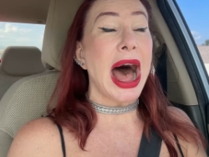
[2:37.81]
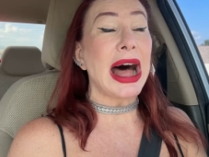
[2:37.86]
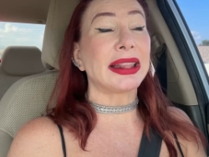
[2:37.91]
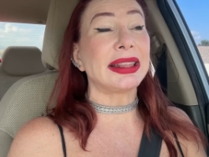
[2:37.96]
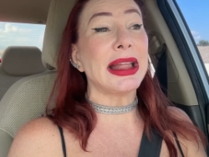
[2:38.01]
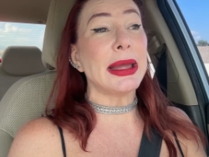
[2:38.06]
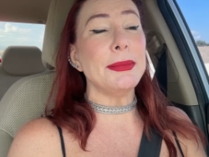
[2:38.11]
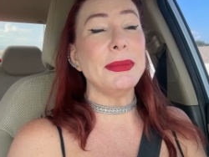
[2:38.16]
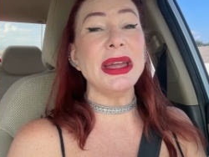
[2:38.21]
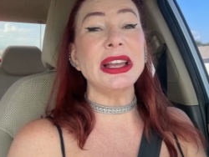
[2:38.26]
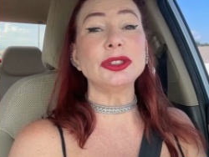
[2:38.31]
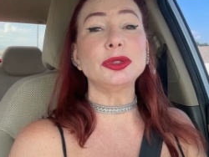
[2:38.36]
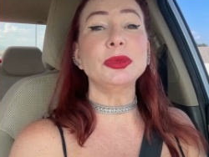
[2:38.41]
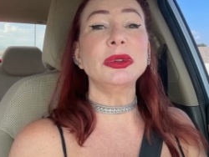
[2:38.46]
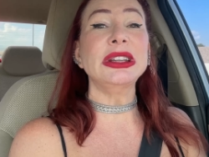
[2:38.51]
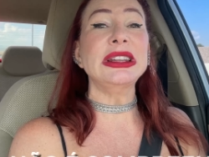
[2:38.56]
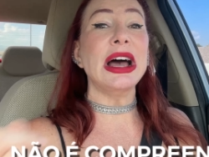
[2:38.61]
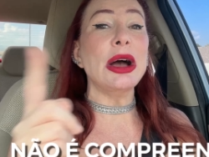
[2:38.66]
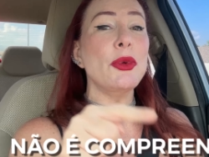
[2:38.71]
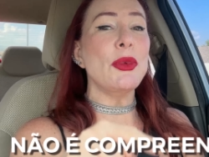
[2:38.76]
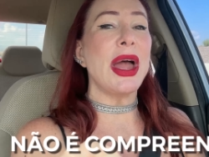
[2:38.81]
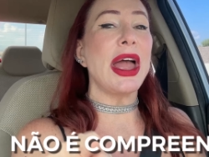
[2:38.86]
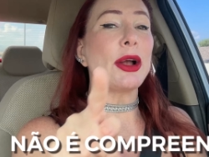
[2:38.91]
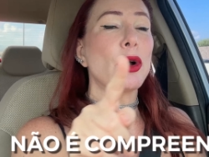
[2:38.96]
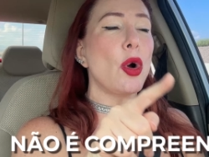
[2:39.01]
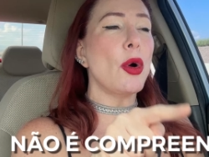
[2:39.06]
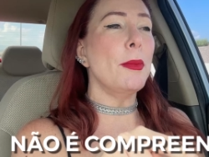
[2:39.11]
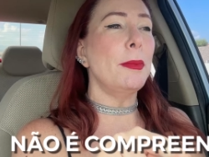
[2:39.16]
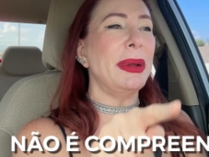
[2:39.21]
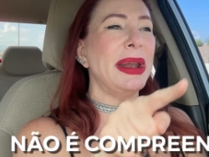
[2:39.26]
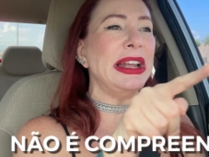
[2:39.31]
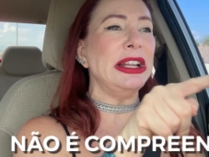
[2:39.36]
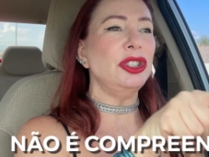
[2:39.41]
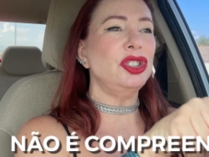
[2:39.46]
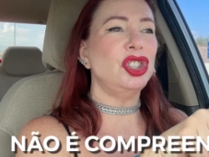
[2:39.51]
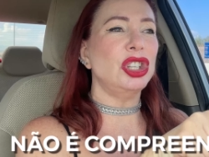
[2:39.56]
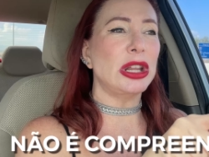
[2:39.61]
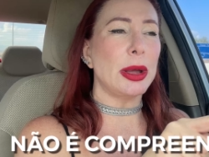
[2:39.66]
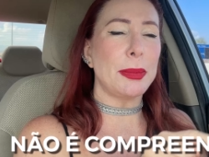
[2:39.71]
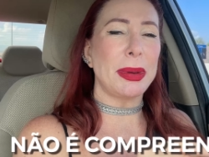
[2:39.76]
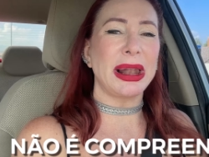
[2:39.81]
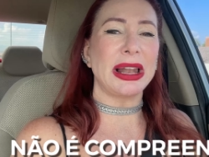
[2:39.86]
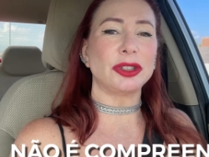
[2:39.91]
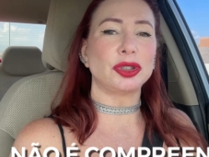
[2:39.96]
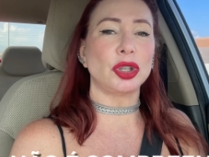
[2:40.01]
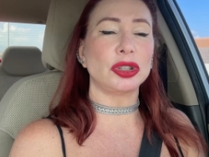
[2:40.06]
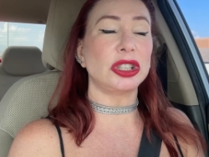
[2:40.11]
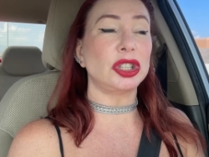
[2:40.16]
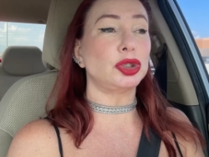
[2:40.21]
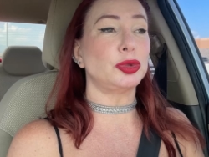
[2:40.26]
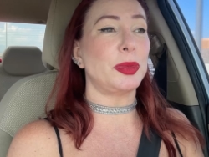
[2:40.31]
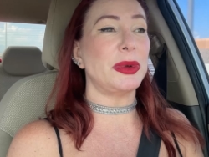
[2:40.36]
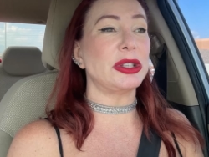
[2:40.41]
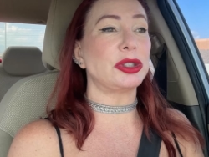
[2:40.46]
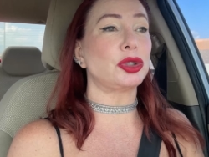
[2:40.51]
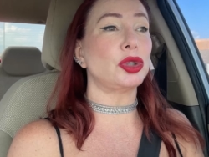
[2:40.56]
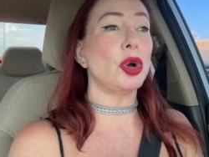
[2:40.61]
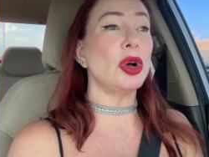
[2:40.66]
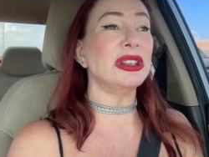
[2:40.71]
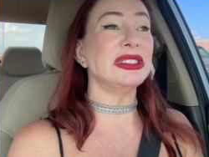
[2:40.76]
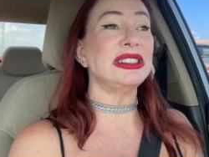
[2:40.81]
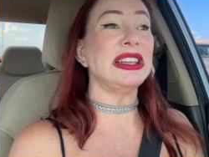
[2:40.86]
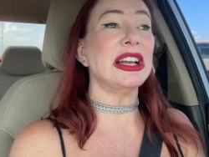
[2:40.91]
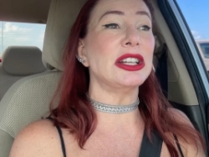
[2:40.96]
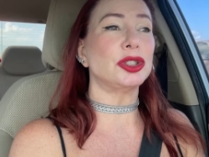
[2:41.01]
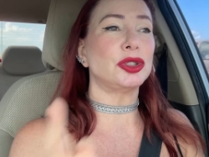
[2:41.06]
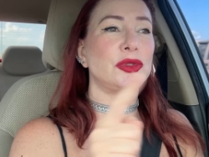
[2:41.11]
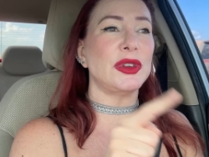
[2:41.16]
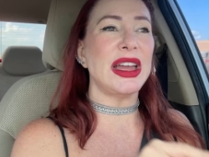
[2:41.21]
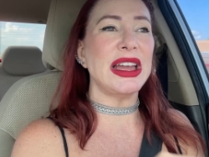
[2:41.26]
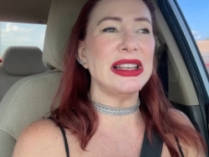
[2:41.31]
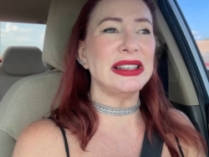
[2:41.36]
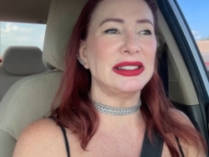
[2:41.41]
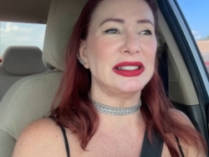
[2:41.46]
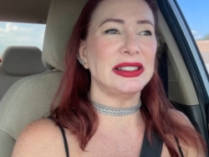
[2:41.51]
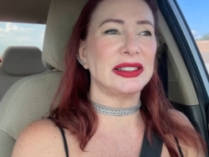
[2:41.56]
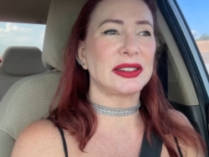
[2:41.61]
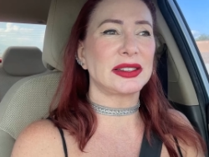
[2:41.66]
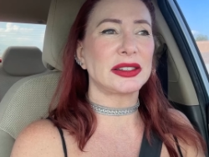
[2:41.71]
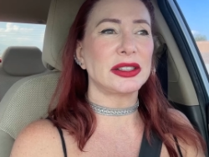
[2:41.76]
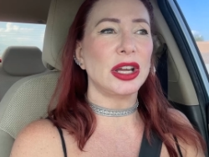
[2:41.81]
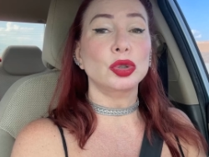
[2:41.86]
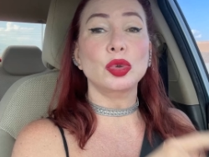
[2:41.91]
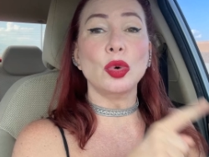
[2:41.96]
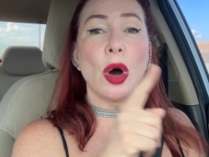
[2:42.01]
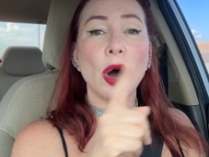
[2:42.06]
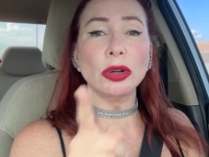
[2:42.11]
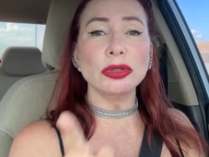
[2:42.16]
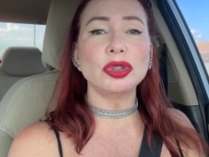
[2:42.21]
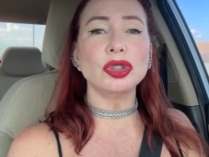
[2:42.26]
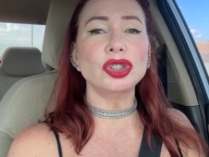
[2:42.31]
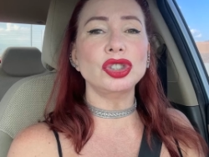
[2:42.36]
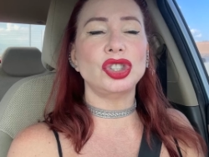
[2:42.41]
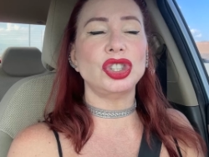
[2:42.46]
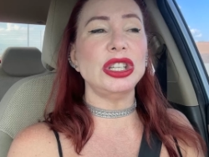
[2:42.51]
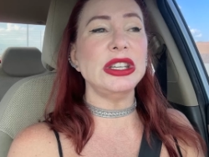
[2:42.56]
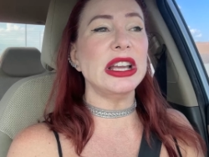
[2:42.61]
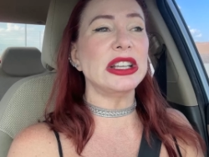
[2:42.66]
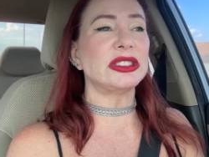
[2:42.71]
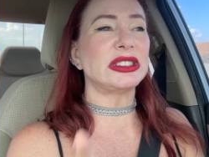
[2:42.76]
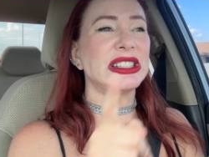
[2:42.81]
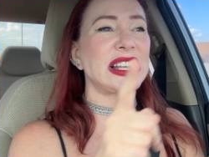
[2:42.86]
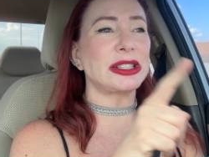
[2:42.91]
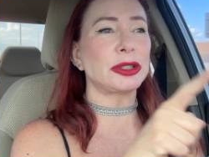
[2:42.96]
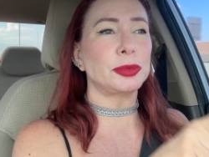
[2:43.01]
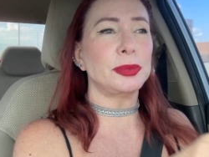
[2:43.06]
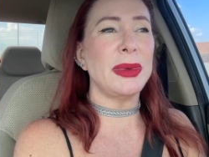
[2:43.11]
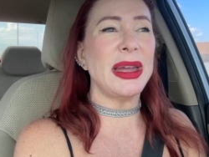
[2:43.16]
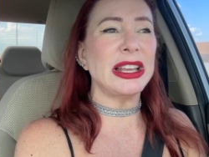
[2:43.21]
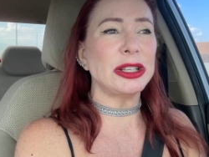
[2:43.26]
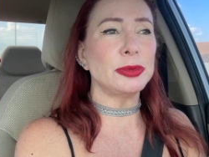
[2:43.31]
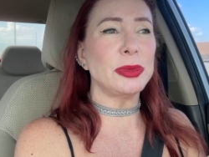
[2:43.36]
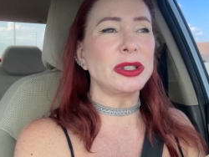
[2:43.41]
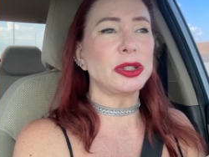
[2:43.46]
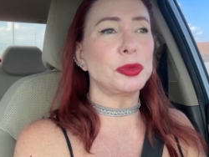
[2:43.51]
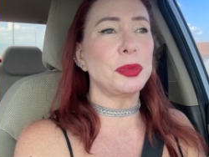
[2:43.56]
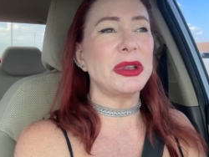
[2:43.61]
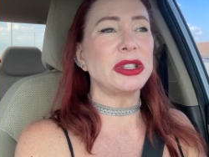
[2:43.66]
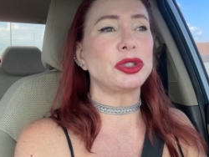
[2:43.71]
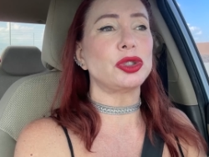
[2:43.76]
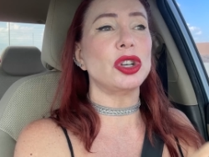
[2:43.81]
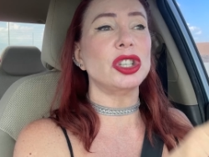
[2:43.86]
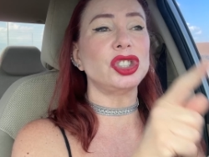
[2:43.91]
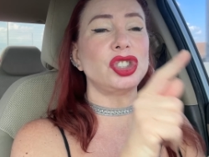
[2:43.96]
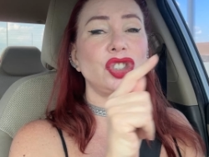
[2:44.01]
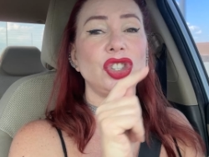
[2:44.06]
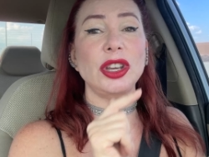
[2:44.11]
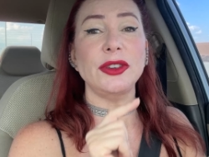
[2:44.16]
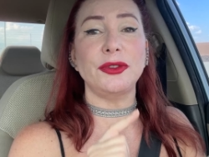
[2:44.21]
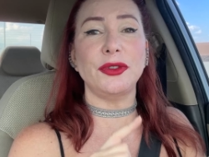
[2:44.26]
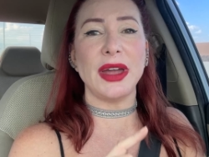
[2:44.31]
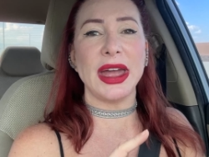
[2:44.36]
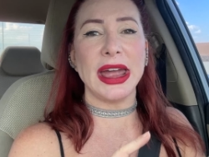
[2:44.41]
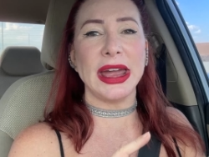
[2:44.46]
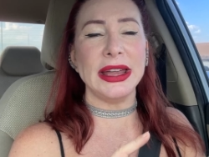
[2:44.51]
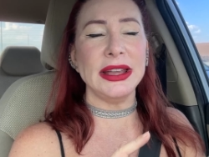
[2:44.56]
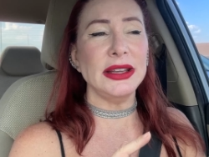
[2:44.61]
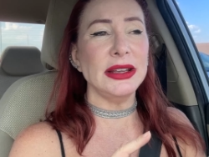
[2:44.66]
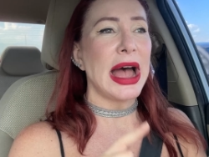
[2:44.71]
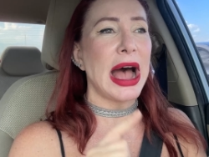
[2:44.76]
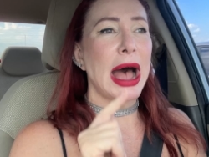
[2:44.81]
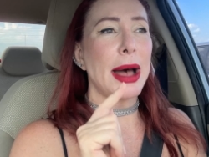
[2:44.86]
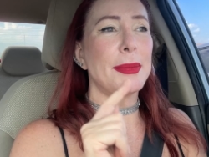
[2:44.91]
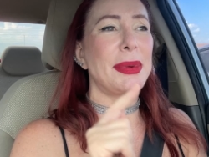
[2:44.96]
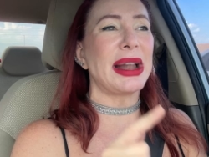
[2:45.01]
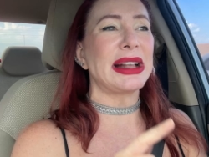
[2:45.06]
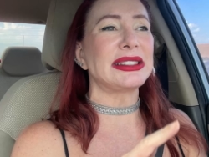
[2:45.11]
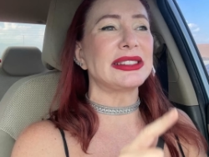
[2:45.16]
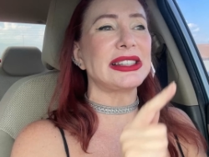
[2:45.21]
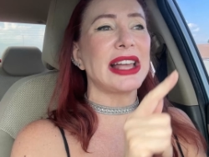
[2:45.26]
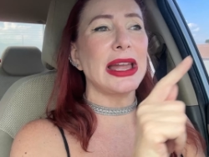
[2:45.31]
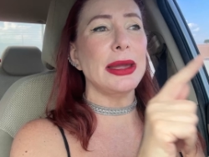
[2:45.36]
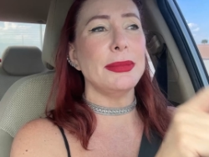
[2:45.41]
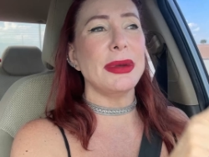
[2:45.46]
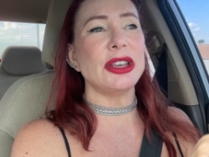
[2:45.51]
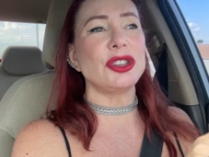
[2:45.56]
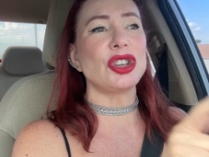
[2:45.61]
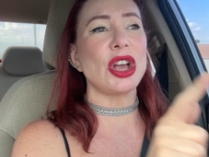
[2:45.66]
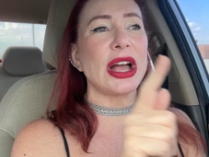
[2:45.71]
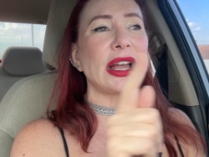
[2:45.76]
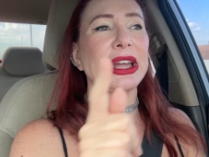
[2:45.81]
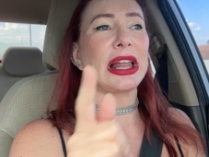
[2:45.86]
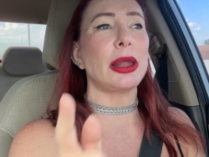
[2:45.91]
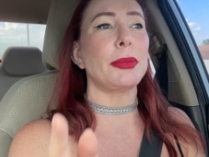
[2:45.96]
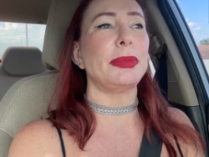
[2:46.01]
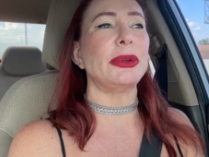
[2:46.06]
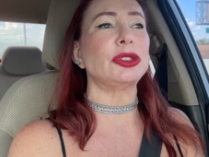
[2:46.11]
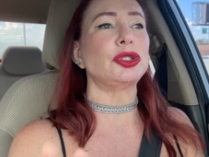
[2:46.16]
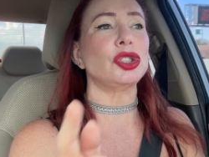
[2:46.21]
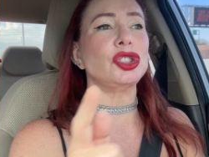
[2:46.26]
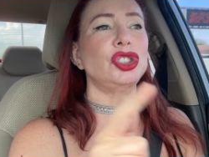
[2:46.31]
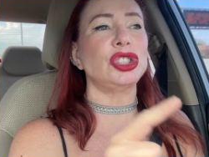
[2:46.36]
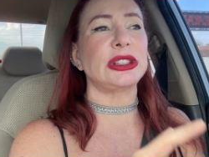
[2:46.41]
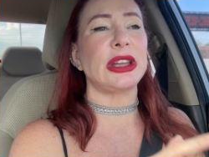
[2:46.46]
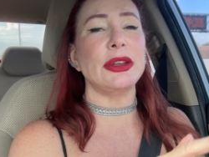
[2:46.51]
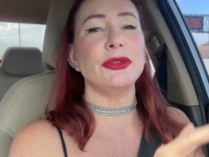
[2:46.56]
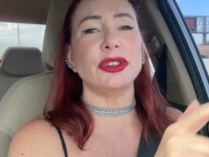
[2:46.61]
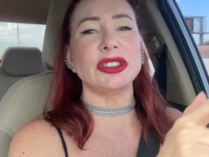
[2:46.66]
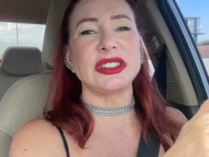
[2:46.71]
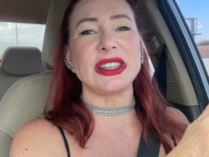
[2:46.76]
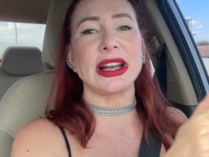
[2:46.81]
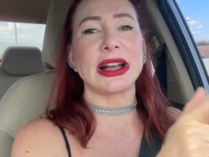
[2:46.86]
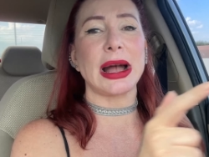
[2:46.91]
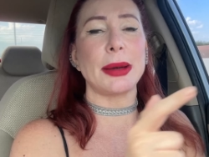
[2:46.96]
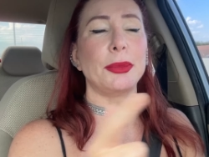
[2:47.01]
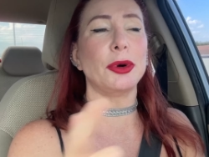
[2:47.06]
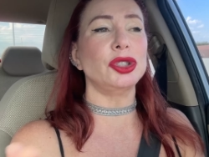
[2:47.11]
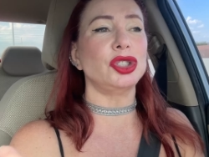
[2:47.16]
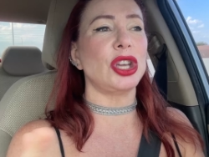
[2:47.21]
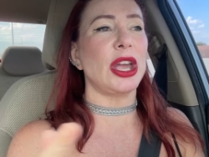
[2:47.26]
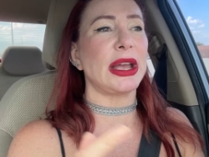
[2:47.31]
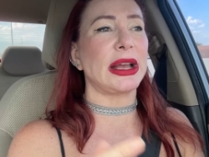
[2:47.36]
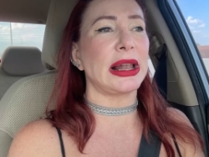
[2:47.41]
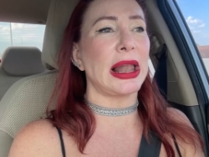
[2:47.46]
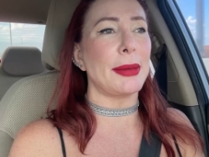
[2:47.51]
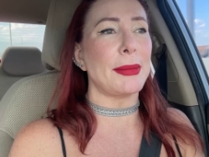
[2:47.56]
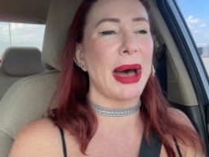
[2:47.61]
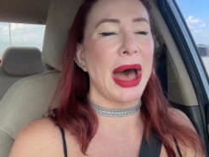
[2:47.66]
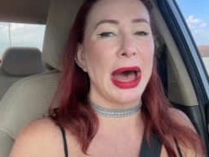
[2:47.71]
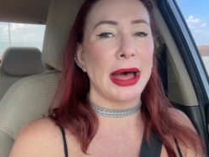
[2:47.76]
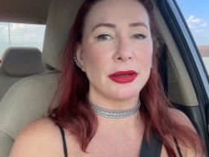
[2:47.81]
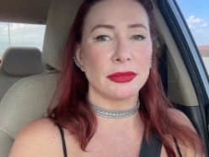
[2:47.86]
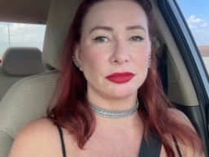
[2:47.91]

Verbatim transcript: até mesmo não é compreendida pelas outras pessoas e às vezes no outro dia essas mesmas pessoas te veem abraçar e beijar aquela pessoa de quem você acabou de reclamar.